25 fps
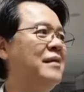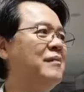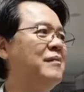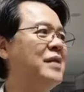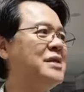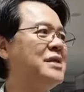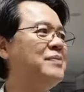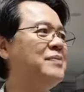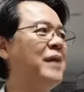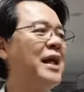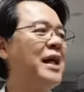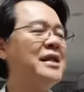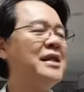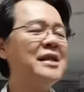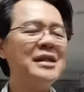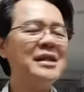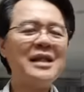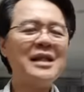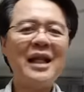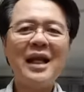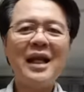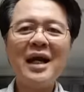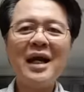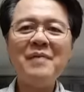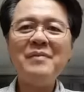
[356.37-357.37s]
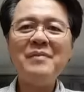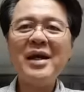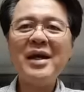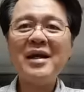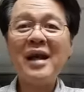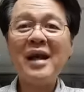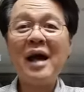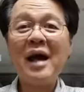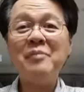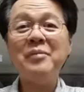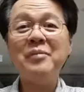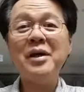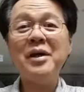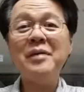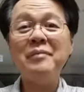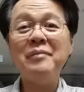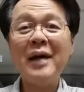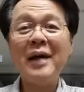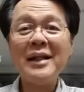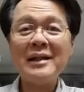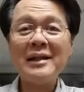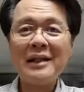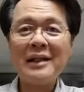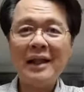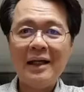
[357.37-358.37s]
mas maganda talaga may rubber
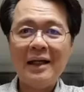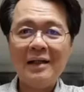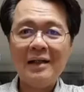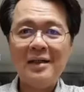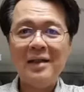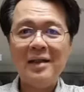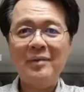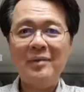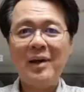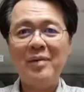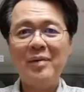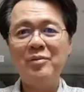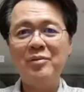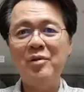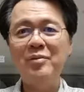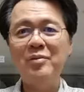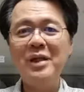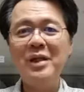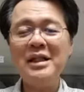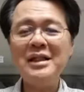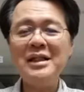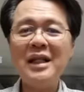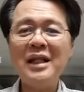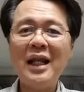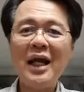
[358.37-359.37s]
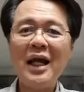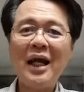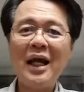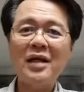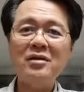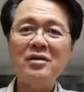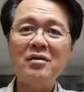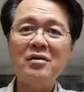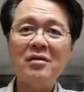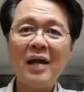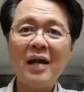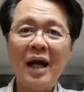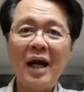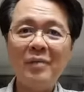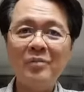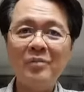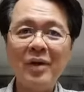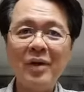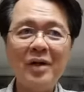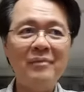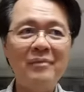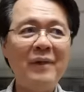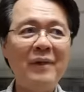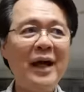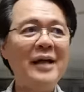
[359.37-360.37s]
mat eh, di ba? Bumili na lang kayo ng
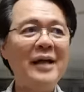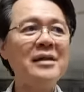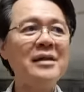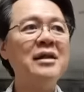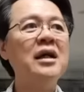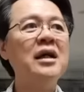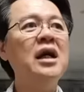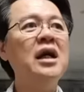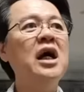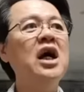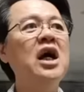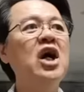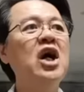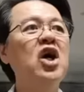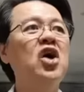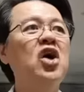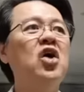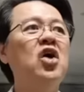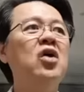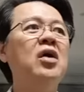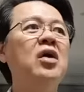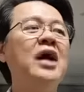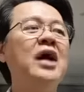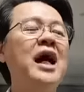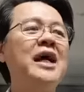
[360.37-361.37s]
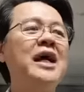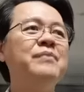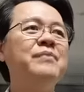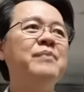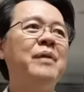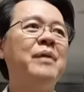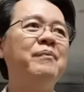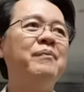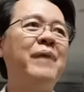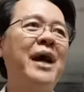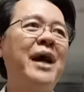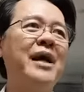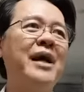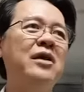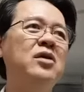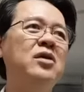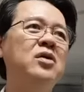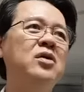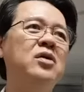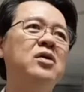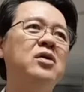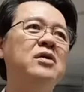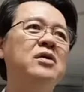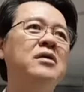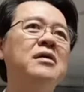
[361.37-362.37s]
rubber mat o kahit
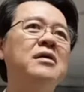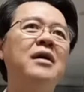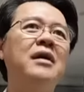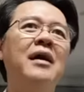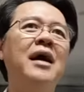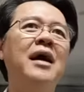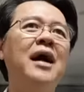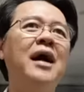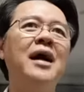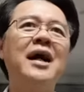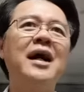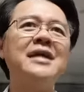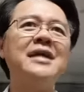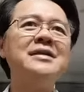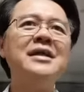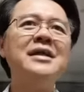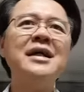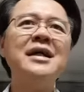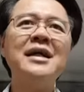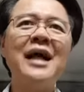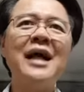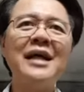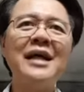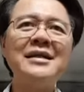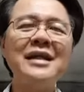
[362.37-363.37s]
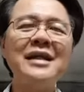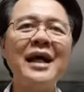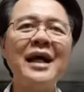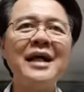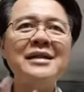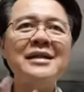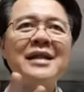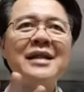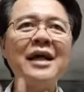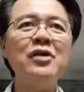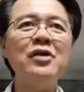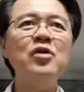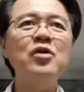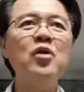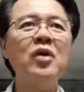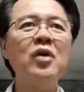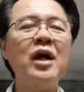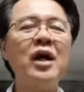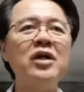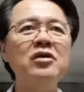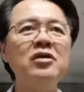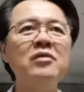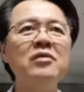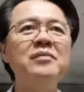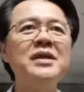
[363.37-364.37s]
papano kasi kahit nakatayo
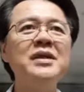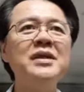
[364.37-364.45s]
kayo